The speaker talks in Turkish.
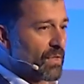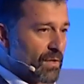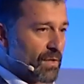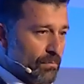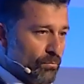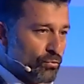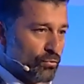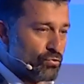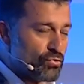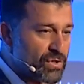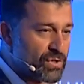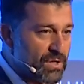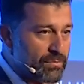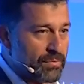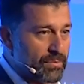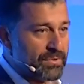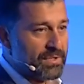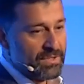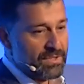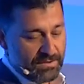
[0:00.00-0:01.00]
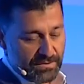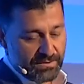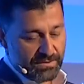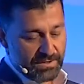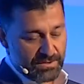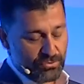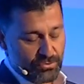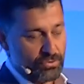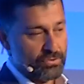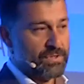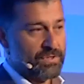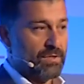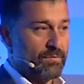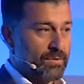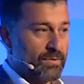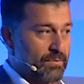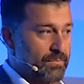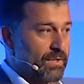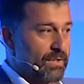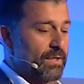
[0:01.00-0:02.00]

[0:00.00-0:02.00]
Bunun sebebi nedir diye sorsam tabii